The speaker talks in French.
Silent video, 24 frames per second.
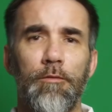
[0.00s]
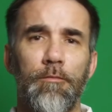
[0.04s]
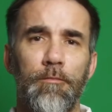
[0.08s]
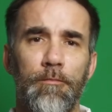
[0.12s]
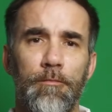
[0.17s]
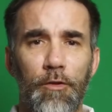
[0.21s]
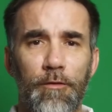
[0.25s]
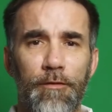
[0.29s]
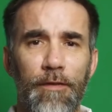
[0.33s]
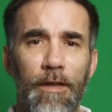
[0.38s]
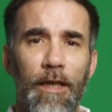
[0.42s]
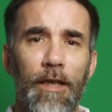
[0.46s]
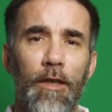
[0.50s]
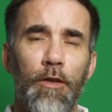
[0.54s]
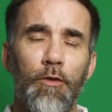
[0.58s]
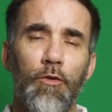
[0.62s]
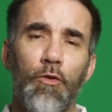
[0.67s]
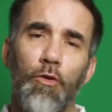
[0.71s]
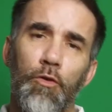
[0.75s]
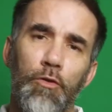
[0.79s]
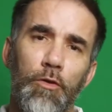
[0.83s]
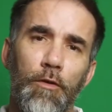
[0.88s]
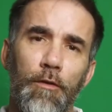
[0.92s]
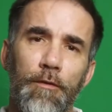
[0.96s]
Je ferai
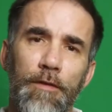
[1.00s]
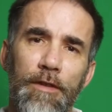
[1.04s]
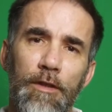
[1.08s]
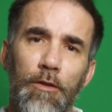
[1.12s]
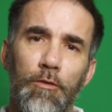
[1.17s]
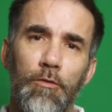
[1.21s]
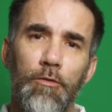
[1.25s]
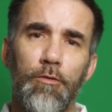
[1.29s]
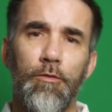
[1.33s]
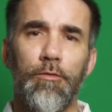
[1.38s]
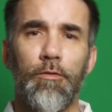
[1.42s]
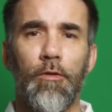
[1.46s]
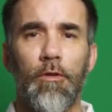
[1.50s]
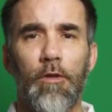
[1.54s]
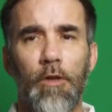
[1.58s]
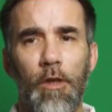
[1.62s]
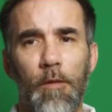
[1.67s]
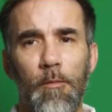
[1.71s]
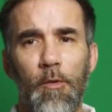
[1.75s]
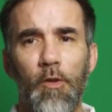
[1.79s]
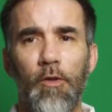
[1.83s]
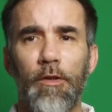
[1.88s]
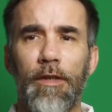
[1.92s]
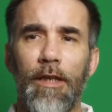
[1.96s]
une autre vidéo sur
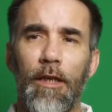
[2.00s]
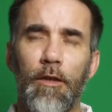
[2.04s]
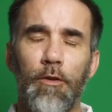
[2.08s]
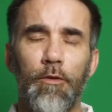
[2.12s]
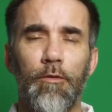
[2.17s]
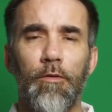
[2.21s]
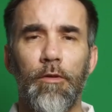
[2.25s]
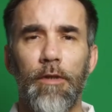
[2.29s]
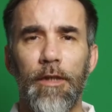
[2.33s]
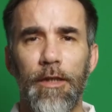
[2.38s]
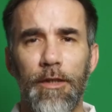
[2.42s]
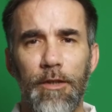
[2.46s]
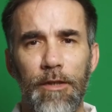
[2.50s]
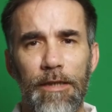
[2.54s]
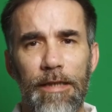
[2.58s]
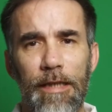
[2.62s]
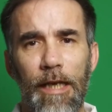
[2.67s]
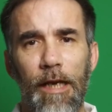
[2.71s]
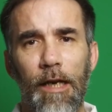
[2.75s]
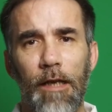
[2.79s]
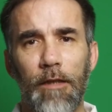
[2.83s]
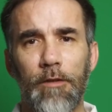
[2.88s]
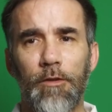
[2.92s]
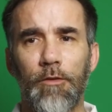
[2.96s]
comment calculer une
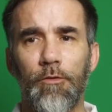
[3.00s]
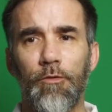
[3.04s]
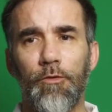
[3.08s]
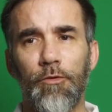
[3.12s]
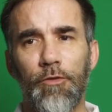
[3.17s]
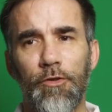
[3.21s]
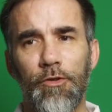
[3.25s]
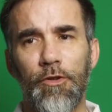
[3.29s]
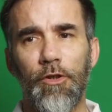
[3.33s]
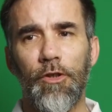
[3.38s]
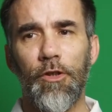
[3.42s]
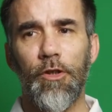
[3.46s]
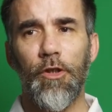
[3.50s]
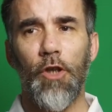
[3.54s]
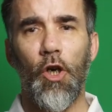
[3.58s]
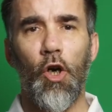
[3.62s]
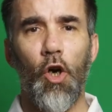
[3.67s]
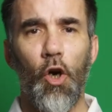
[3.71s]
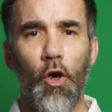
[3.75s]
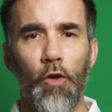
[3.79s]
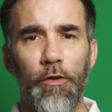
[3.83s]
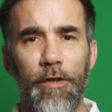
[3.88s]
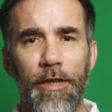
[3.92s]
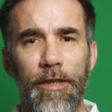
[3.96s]
carte de score
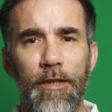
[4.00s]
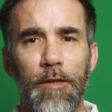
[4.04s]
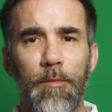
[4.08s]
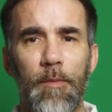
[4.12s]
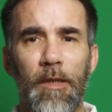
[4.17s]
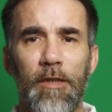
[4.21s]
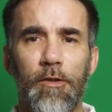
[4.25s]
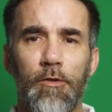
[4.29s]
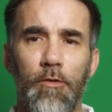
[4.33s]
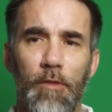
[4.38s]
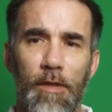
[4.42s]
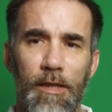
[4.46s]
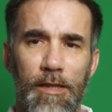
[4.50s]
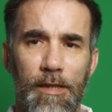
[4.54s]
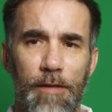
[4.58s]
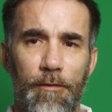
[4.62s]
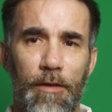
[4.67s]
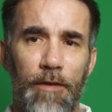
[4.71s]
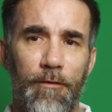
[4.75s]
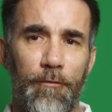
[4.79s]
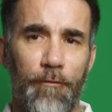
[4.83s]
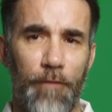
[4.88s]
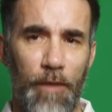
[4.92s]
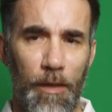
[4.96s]
en net parce que là ça
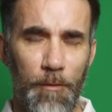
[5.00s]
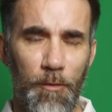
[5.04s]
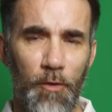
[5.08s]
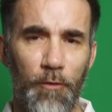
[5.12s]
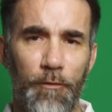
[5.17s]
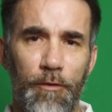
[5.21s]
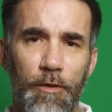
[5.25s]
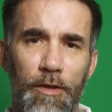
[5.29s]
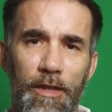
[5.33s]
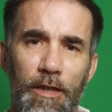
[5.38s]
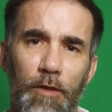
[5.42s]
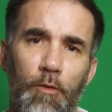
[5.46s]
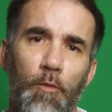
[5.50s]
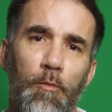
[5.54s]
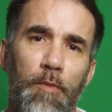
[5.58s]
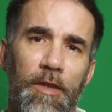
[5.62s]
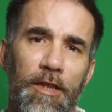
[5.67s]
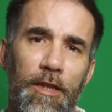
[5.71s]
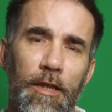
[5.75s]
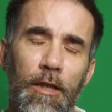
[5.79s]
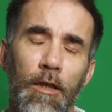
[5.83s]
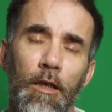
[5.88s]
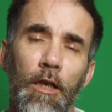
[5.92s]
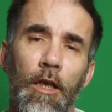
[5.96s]
va vraiment devenir
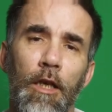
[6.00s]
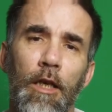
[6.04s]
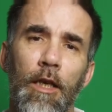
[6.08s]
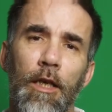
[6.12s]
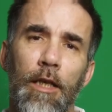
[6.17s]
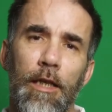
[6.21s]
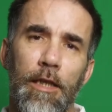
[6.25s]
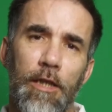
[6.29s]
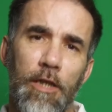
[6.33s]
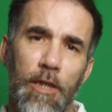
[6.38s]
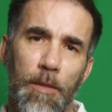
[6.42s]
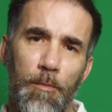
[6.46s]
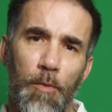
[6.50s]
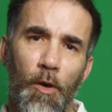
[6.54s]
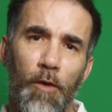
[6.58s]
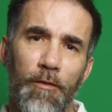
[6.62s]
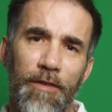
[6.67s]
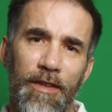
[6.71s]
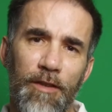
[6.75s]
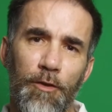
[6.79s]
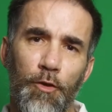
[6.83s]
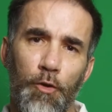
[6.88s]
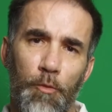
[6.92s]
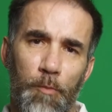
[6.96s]
compliqué et j'ai pas
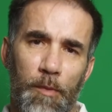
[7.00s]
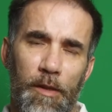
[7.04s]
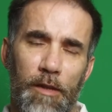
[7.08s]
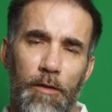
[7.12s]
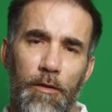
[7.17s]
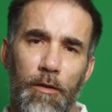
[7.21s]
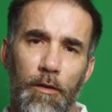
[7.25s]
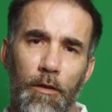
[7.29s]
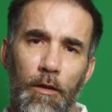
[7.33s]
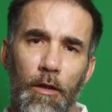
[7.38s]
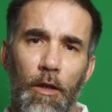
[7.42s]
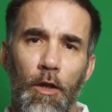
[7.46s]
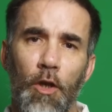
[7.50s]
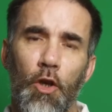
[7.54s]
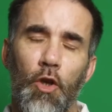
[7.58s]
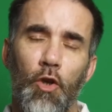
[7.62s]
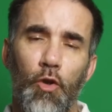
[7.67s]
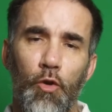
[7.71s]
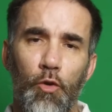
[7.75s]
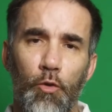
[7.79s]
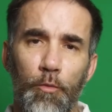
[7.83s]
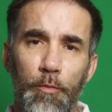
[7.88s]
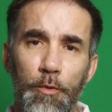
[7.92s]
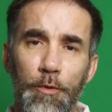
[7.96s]
envie de te perdre.
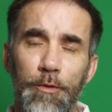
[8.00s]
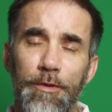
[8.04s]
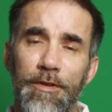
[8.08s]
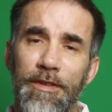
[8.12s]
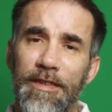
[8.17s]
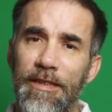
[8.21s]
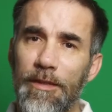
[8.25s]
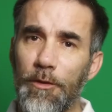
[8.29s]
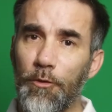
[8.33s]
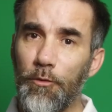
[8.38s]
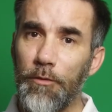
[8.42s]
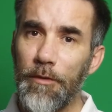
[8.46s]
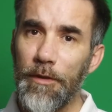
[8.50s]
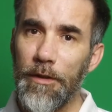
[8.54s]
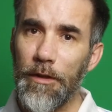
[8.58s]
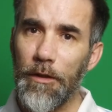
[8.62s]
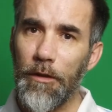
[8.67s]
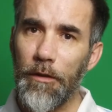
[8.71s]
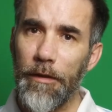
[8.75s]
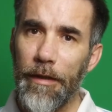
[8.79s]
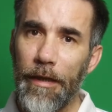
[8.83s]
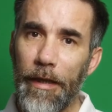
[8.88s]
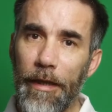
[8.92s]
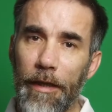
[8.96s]
Le but, si tu n'y
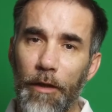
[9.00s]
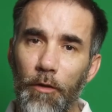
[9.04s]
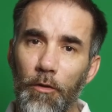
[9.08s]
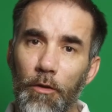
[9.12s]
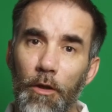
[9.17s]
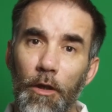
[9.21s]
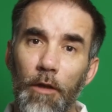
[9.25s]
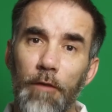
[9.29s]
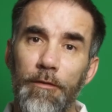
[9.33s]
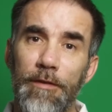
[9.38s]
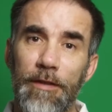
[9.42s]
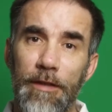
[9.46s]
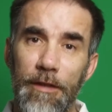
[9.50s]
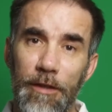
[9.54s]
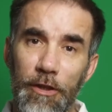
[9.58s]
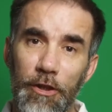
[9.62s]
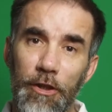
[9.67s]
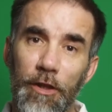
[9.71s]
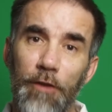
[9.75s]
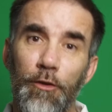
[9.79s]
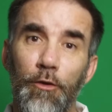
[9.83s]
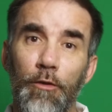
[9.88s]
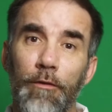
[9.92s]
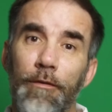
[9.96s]
connais rien au golf, c'est
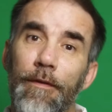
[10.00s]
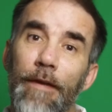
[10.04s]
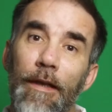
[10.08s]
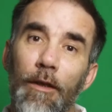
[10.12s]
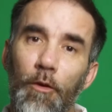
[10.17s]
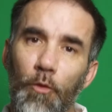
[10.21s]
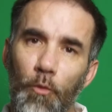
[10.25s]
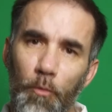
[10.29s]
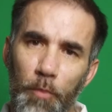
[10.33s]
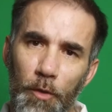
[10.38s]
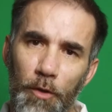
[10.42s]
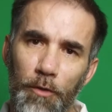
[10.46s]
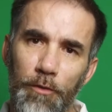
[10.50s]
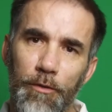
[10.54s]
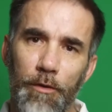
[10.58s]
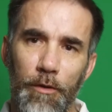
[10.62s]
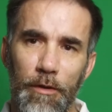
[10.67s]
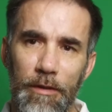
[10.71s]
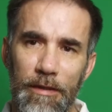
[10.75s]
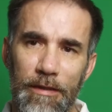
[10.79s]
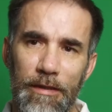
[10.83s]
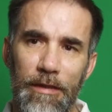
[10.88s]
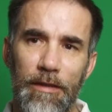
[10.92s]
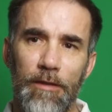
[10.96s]
déjà de te faire
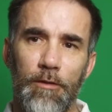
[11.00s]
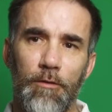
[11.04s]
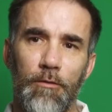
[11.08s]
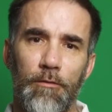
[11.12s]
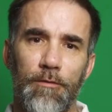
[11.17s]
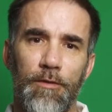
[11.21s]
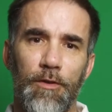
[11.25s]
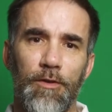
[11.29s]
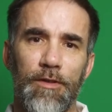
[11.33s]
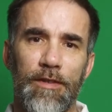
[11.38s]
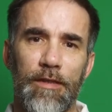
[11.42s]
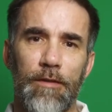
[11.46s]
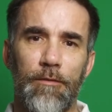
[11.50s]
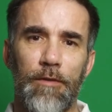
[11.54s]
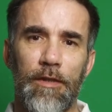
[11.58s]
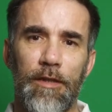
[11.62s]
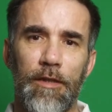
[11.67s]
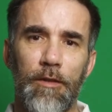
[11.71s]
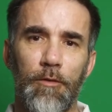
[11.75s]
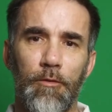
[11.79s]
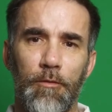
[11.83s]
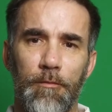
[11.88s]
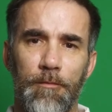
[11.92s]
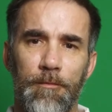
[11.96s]
comprendre ce qui se trouve dans ces
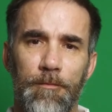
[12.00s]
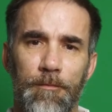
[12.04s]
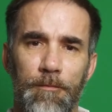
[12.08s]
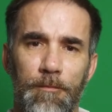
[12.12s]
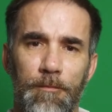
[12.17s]
vidéos.